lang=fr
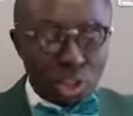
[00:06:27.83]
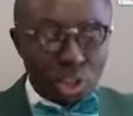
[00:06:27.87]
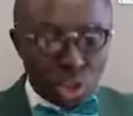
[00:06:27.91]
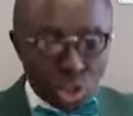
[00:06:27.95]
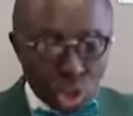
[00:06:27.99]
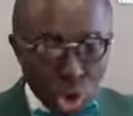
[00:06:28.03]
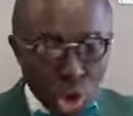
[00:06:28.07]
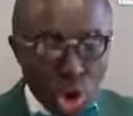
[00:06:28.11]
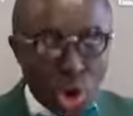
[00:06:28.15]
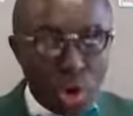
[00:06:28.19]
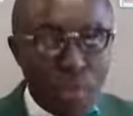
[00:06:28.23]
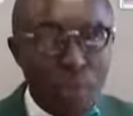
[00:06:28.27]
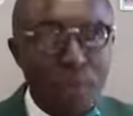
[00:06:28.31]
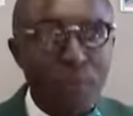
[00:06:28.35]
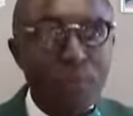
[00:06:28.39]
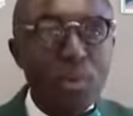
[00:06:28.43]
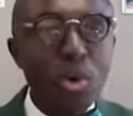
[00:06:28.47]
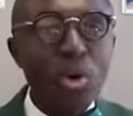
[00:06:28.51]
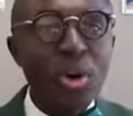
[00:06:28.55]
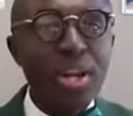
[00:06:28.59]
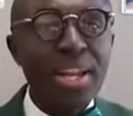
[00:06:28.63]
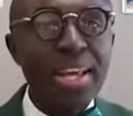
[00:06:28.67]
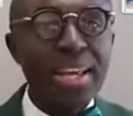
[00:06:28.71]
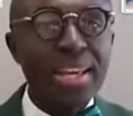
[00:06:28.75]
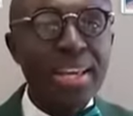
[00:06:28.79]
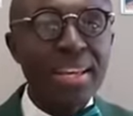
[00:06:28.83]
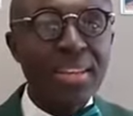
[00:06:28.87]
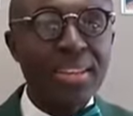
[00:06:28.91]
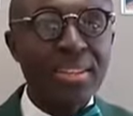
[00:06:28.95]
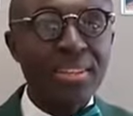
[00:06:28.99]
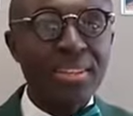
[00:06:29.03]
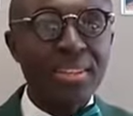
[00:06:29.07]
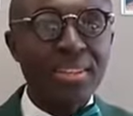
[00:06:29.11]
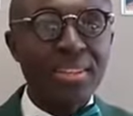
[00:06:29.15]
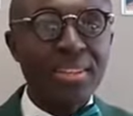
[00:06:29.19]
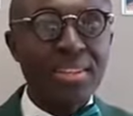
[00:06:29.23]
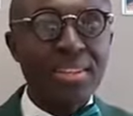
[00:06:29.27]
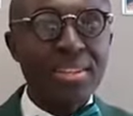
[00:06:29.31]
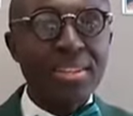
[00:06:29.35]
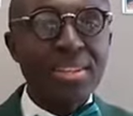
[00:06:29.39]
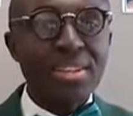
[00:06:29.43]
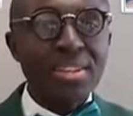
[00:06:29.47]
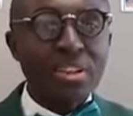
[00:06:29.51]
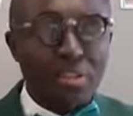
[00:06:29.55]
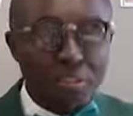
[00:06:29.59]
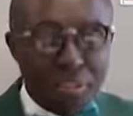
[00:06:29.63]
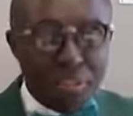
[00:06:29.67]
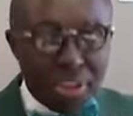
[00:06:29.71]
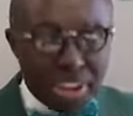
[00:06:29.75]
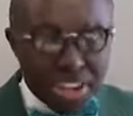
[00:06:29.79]
Tombole,
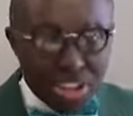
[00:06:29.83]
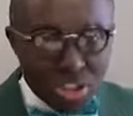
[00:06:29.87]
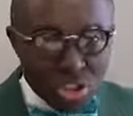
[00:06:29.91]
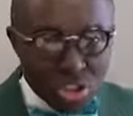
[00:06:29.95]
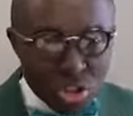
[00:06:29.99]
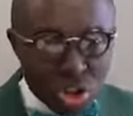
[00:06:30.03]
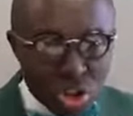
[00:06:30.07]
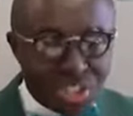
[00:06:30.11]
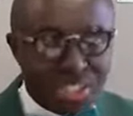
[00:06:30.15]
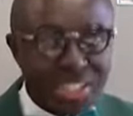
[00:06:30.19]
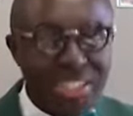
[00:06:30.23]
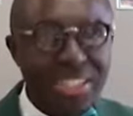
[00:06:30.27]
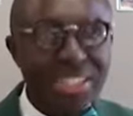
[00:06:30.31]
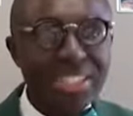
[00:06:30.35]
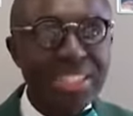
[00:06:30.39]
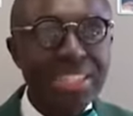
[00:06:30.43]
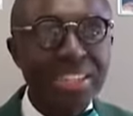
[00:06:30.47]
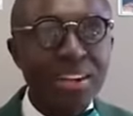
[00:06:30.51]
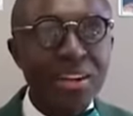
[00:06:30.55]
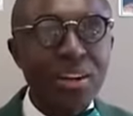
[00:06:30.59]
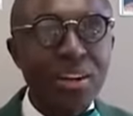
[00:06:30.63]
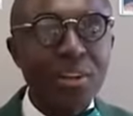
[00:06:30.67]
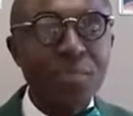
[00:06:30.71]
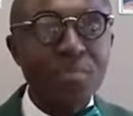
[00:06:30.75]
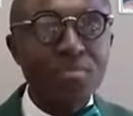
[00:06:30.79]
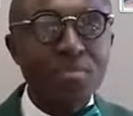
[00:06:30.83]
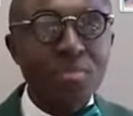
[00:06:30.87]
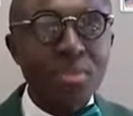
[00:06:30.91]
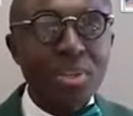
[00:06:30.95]
faire sortir